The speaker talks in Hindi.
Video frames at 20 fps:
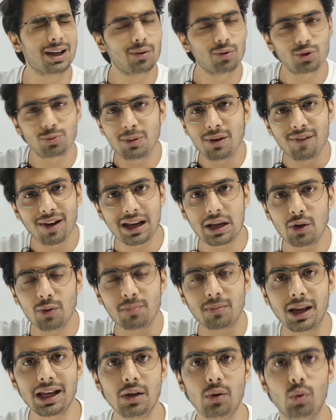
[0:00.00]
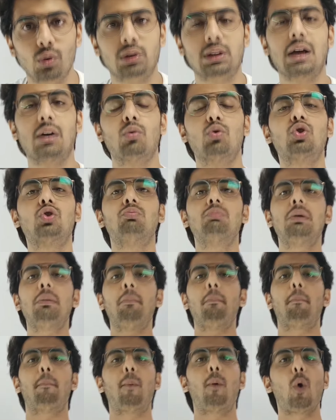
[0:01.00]
है उसमें वैक्यूम नहीं होता उसमें
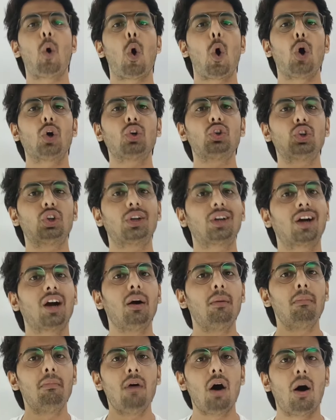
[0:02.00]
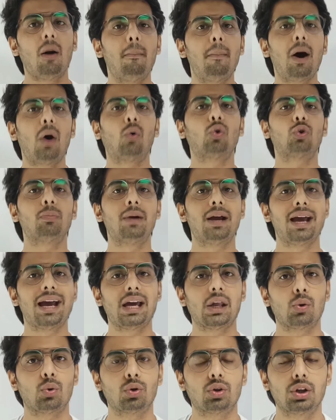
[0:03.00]
बहुत कम अमाउंट में
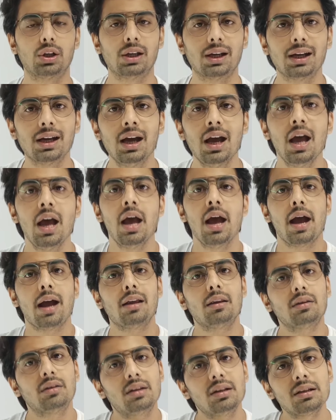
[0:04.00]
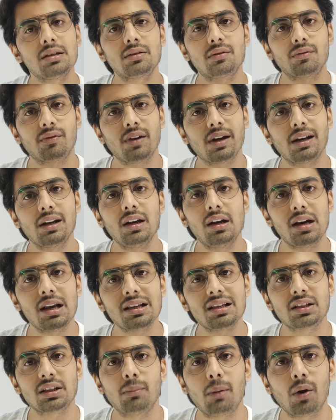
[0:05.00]
एयर होती है एंड दिस वेरी
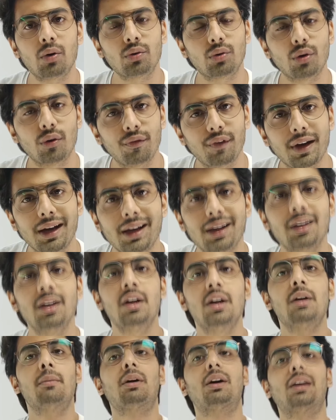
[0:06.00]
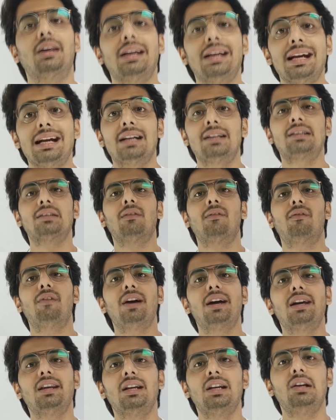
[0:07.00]
लेस अमाउंट ऑफ एयर क्रिएट्स
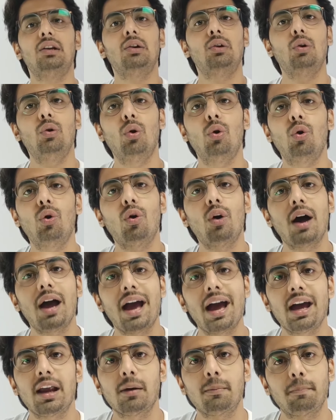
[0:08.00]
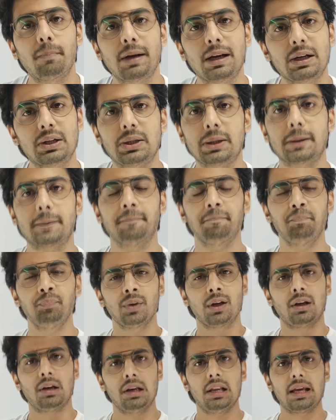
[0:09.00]
वेरी लो एयर प्रेशर
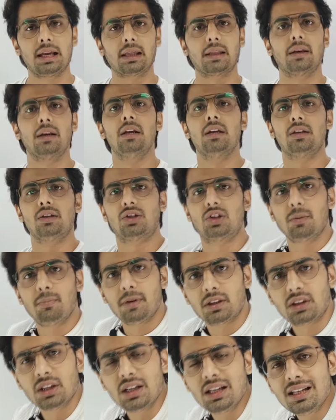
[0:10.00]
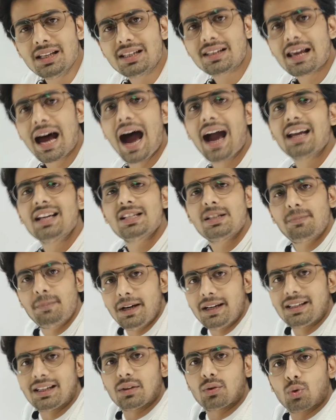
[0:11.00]
लेकिन जब इतनी हाई
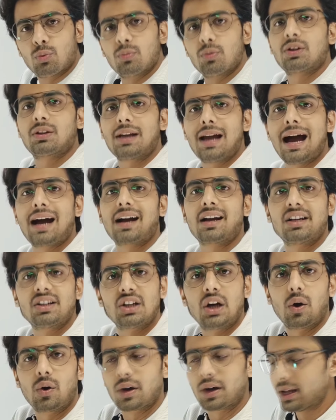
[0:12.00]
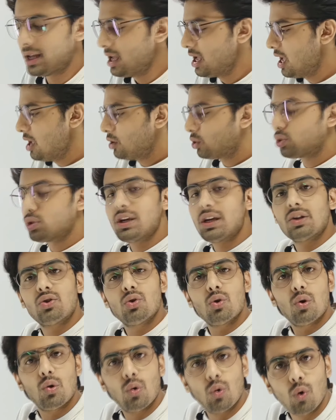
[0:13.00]
स्पीड से तुम उसके आगे जाओगे तो ये
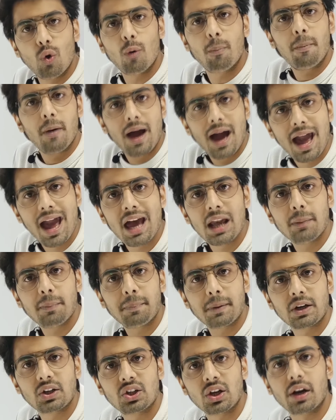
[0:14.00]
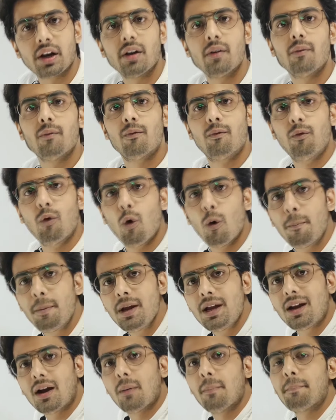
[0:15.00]
जो लो एयर प्रेशर है वो भी
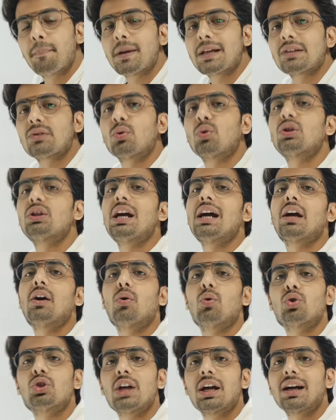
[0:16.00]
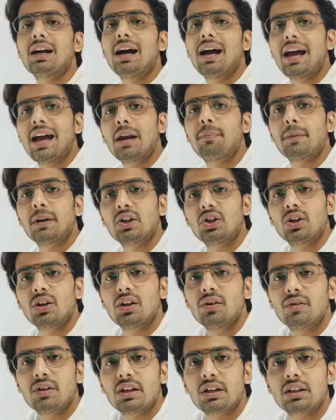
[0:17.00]
कंप्रेस हो जाएगा हो जाएगा एयर प्रेशर
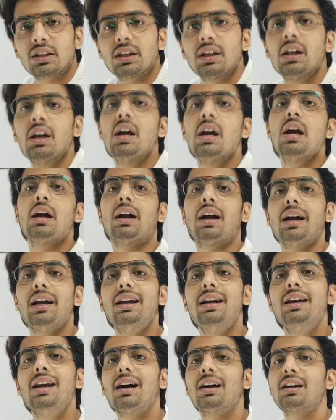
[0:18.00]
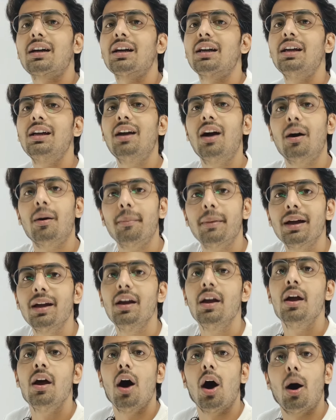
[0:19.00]
की वजह से कहीं ना कहीं
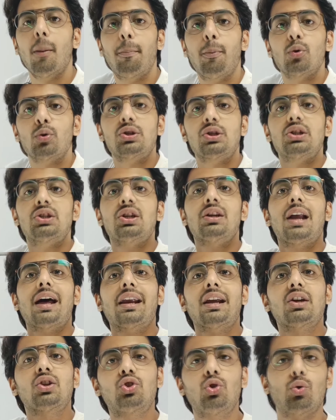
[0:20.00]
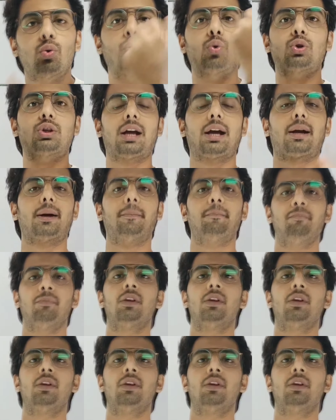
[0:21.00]
हमें अपोजिशन आना शुरू हो जाएगा